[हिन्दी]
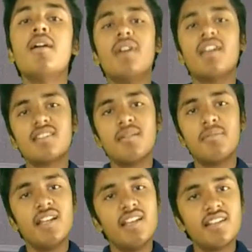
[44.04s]
प्यारा सा
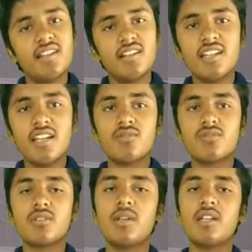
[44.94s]
बेल यानी घंटी का
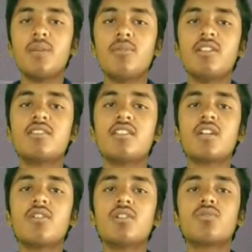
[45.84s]
उसको दबाना ना भूले जिससे
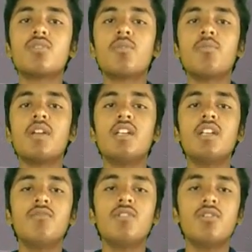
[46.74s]
क्या होगा दोस्तों आपको हमारे
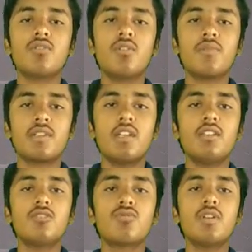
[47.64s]
नए वीडियो की
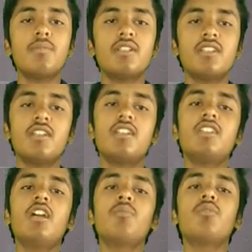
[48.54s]
नोटिफिकेशन सूचना मिलती रहेगी
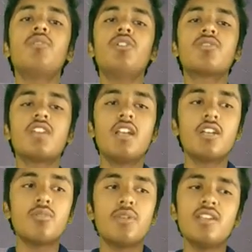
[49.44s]
यदि आपको वीडियो अच्छा
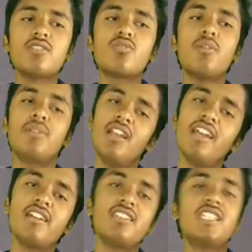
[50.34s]
लगे तो प्लीज इसको अभी
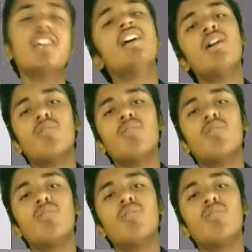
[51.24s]
लाइक कर दीजिए